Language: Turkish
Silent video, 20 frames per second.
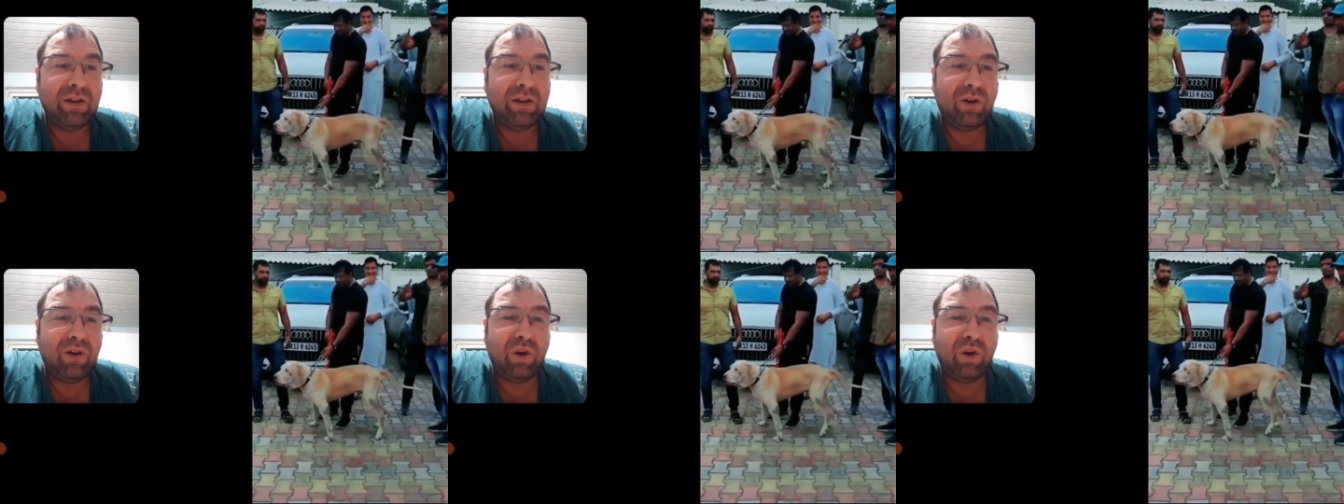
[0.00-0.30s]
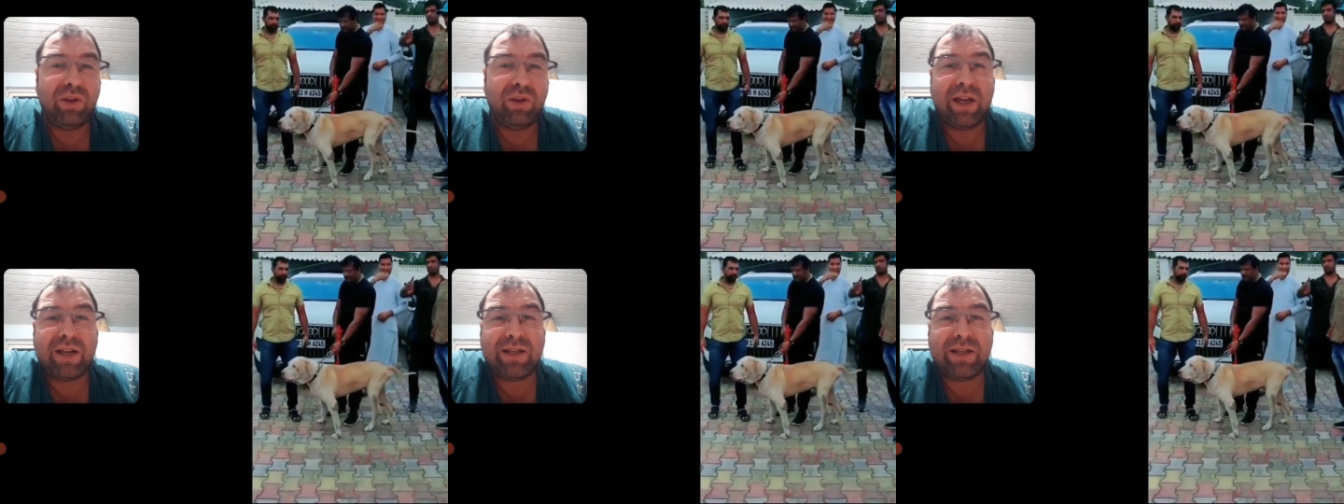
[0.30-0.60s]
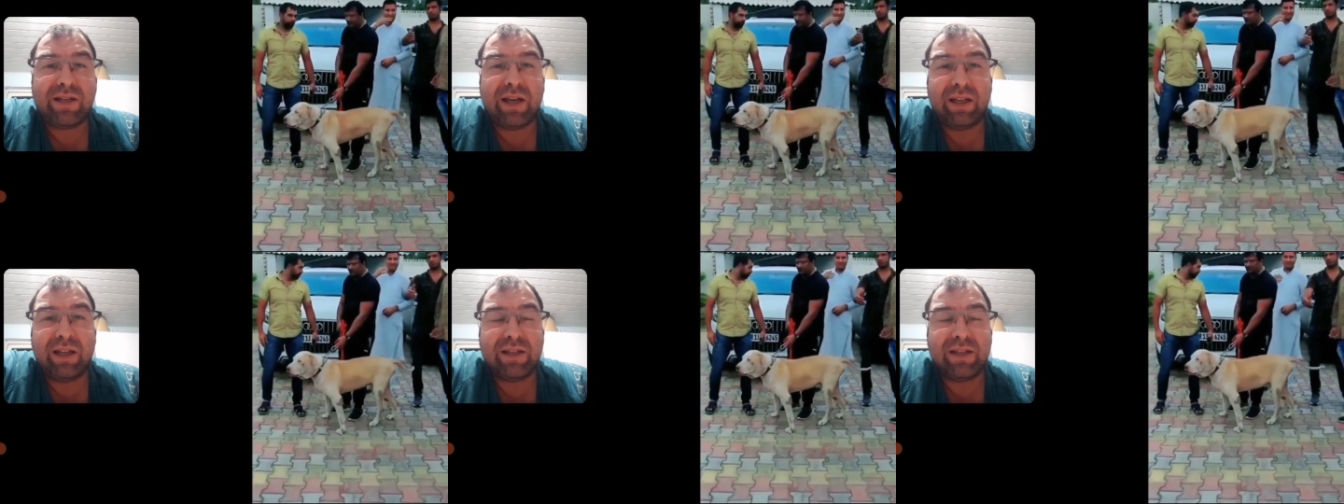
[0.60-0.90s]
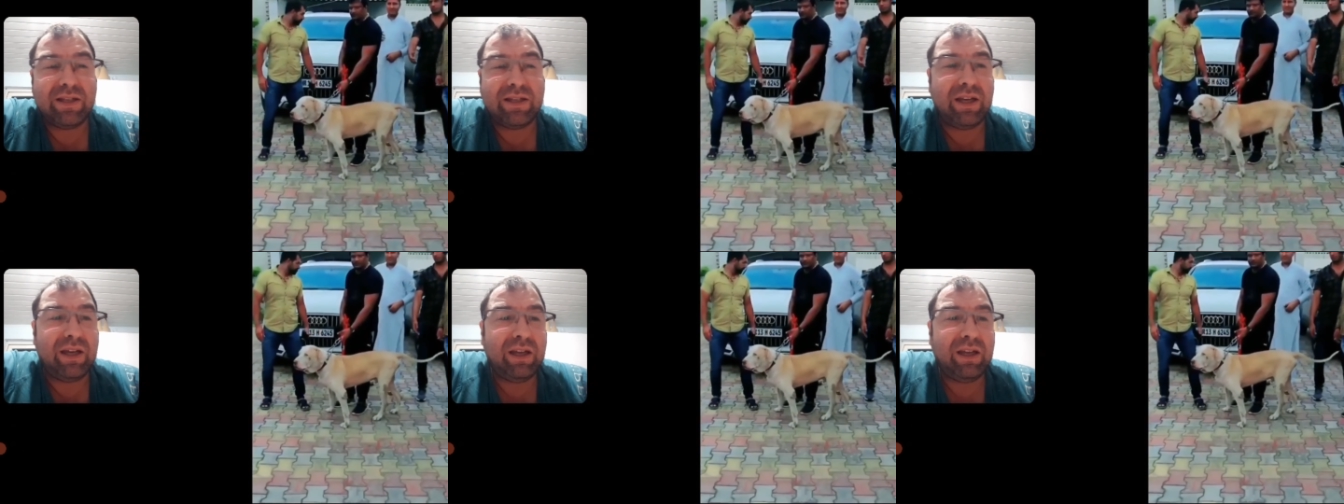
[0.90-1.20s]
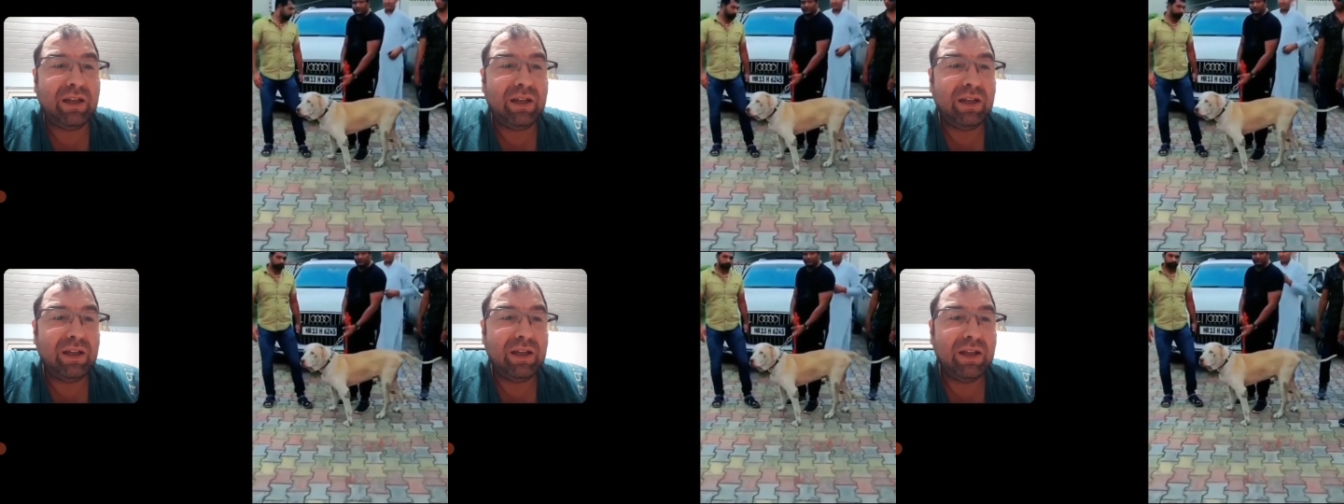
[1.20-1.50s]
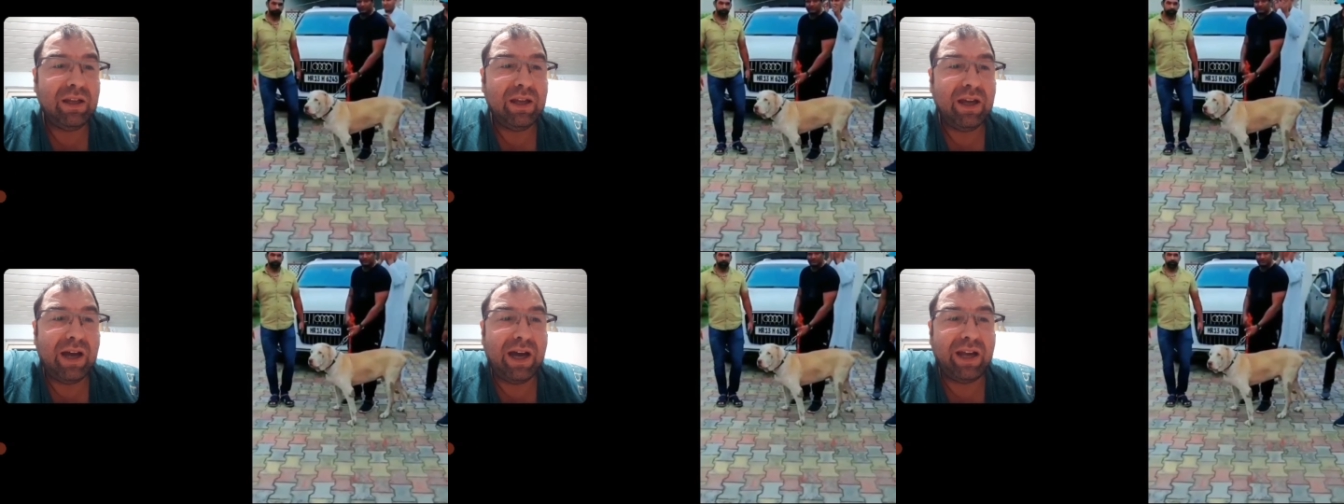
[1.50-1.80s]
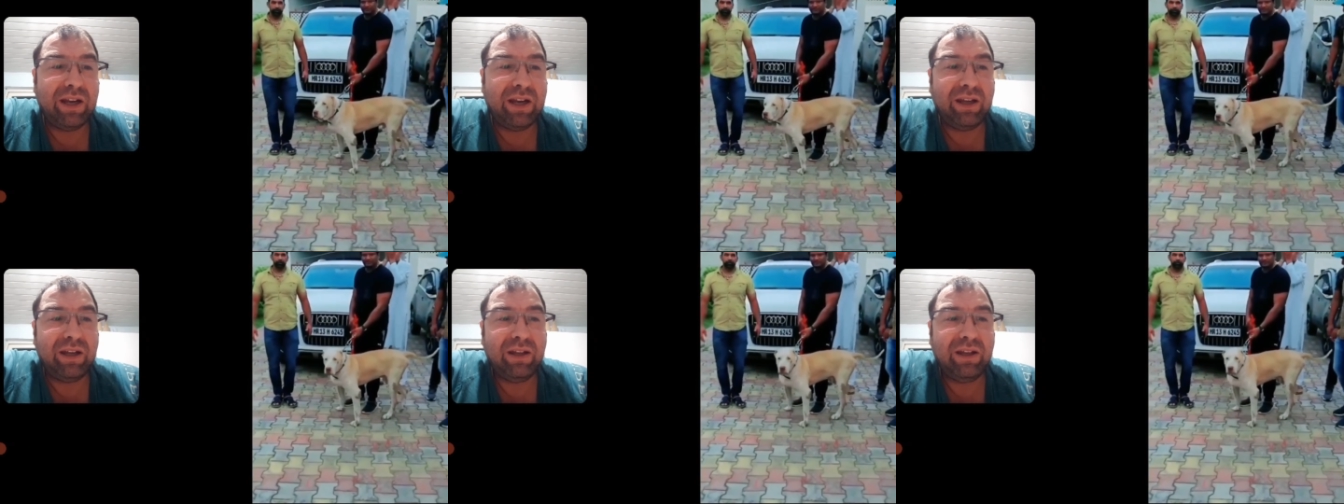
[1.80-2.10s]
Onlar sadece
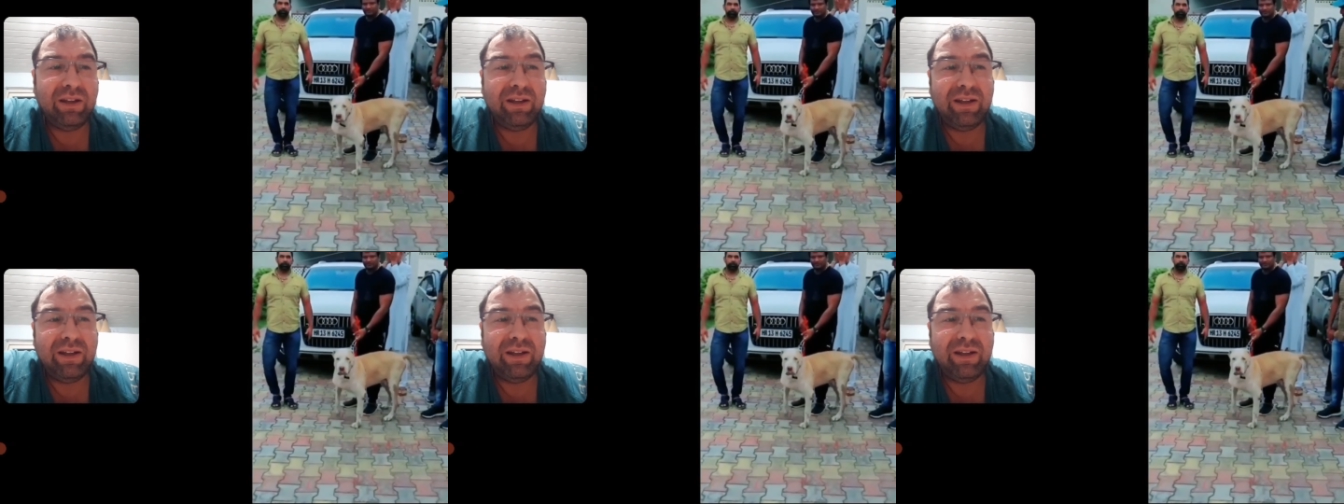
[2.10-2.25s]
hani